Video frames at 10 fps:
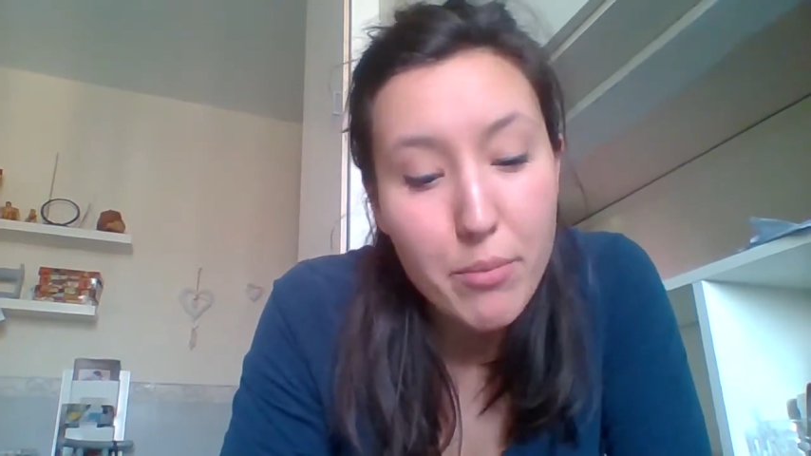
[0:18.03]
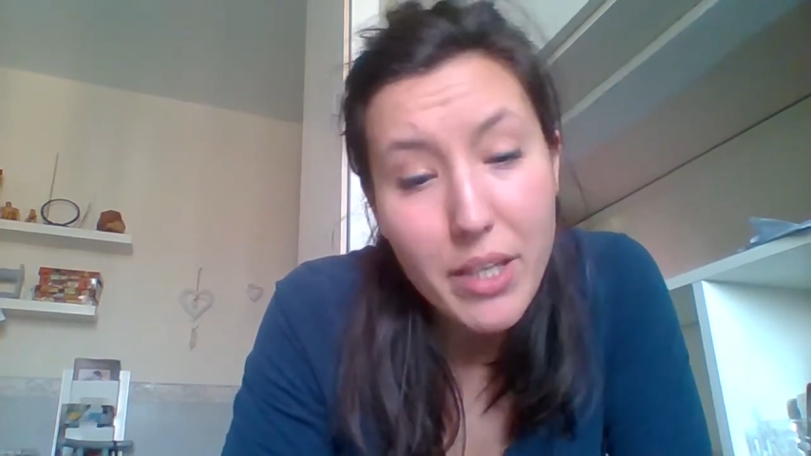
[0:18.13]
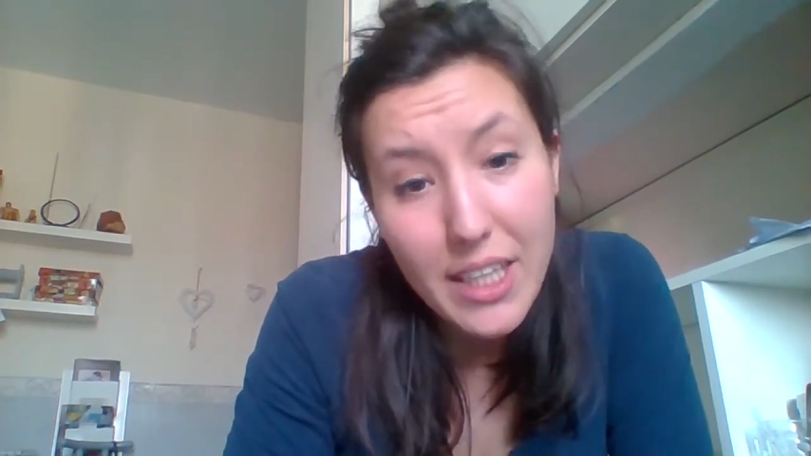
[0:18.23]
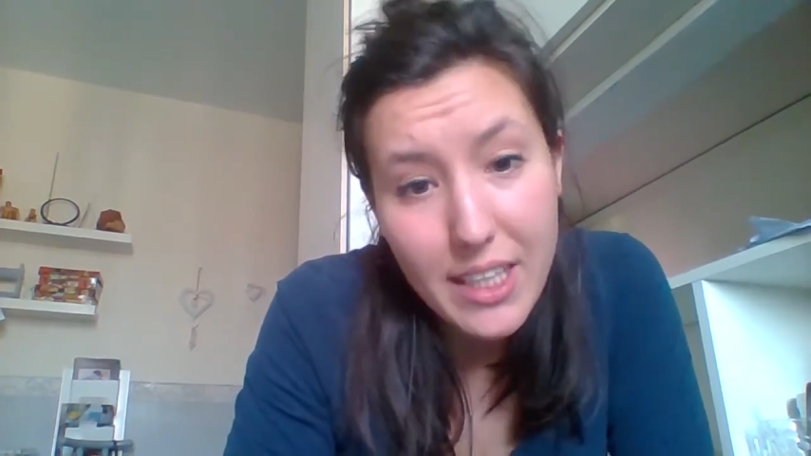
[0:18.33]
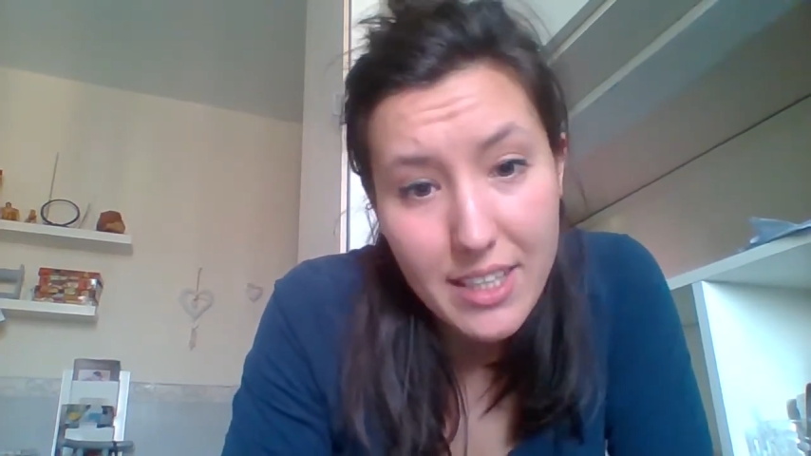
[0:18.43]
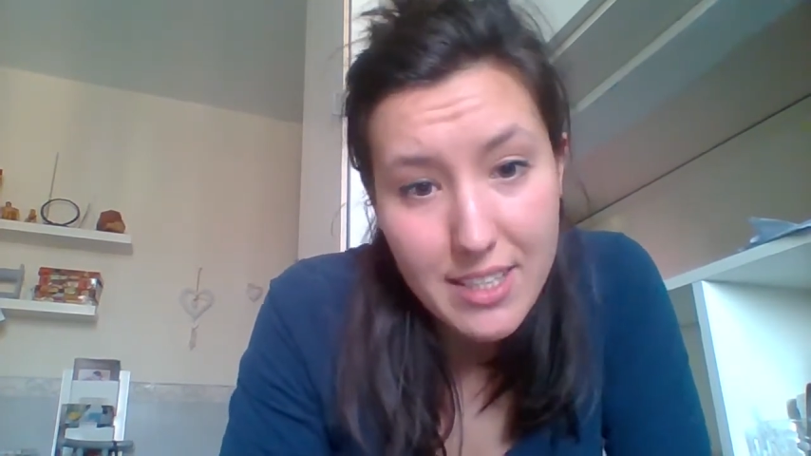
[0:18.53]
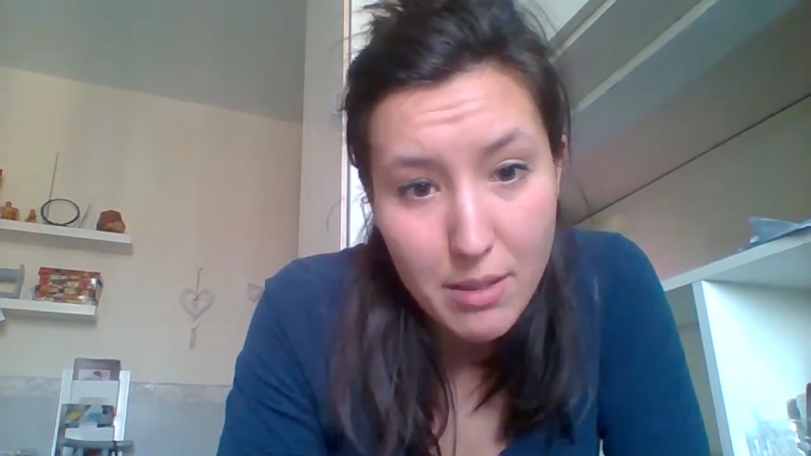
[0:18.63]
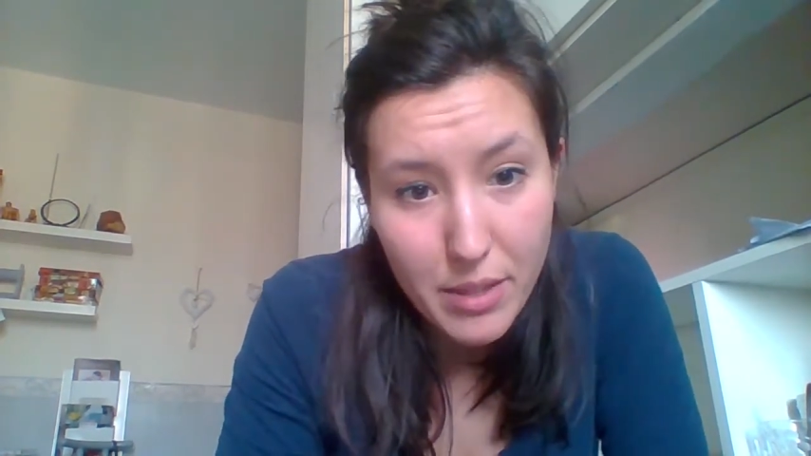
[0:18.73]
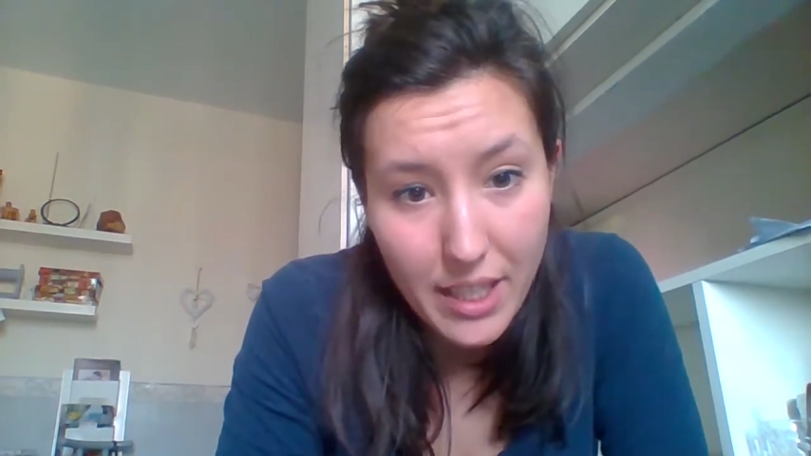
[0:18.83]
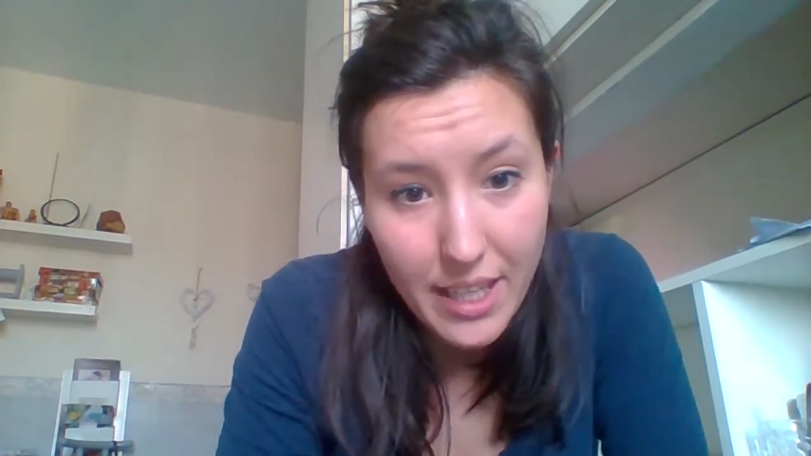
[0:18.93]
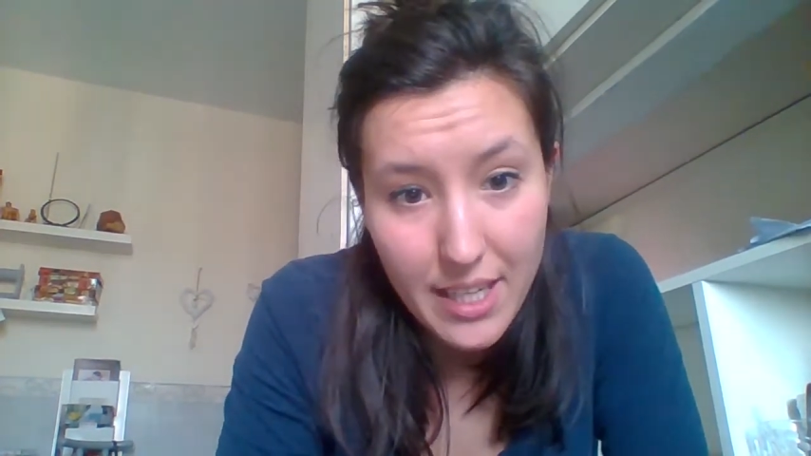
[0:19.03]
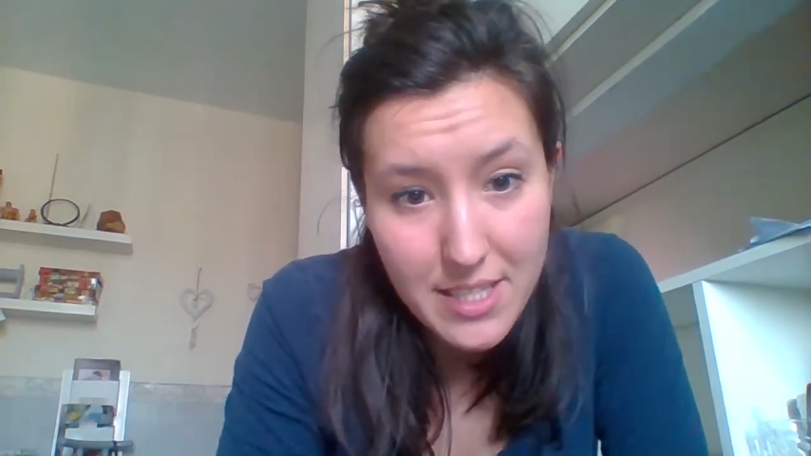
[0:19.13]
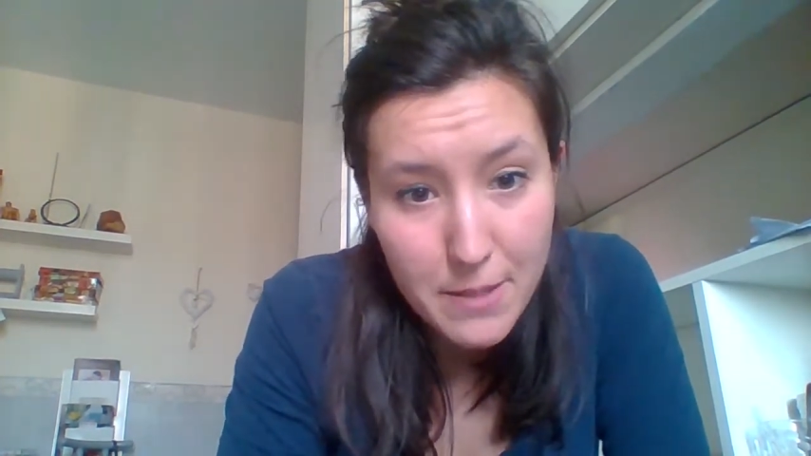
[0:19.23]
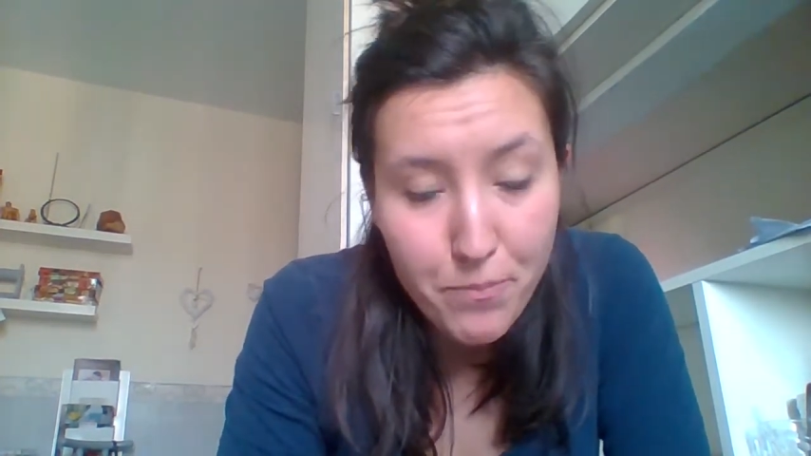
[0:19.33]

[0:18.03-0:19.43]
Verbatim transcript: Gabriel García Marquez,